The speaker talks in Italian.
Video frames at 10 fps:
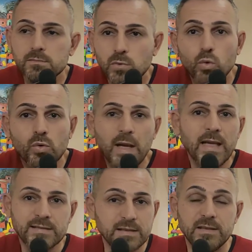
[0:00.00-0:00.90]
una
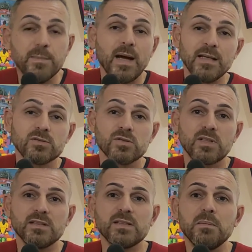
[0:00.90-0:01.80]
alla settimana
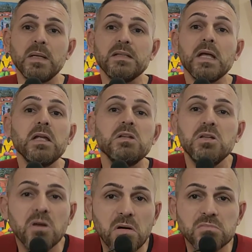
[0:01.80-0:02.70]
sostanzialmente,
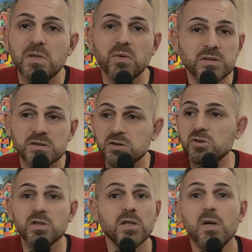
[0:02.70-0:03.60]
io devo essere
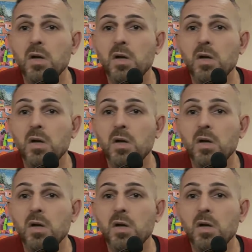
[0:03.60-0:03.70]
sincero,